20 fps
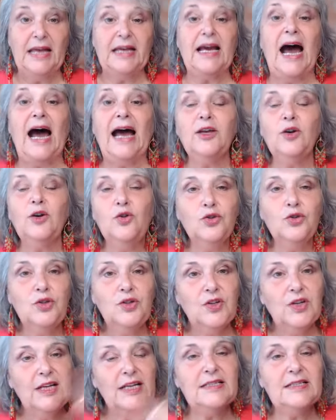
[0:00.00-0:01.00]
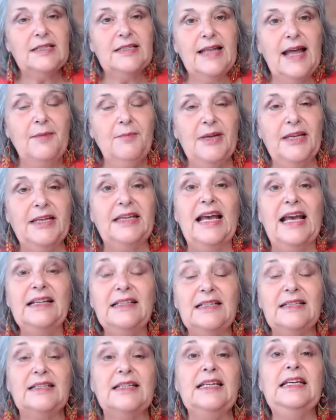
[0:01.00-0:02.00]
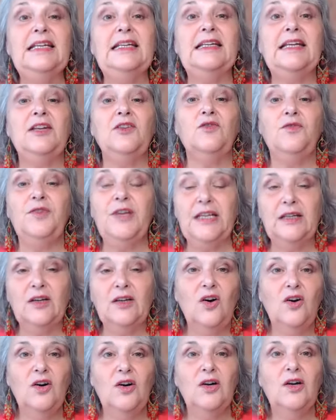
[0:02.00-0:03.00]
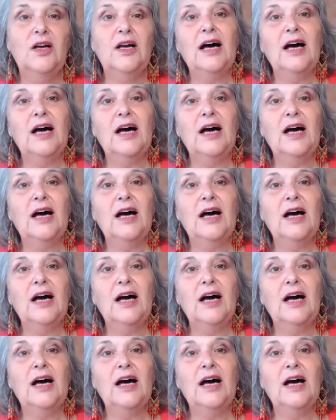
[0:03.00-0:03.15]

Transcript: Chiron ist nämlich jetzt in den Wieder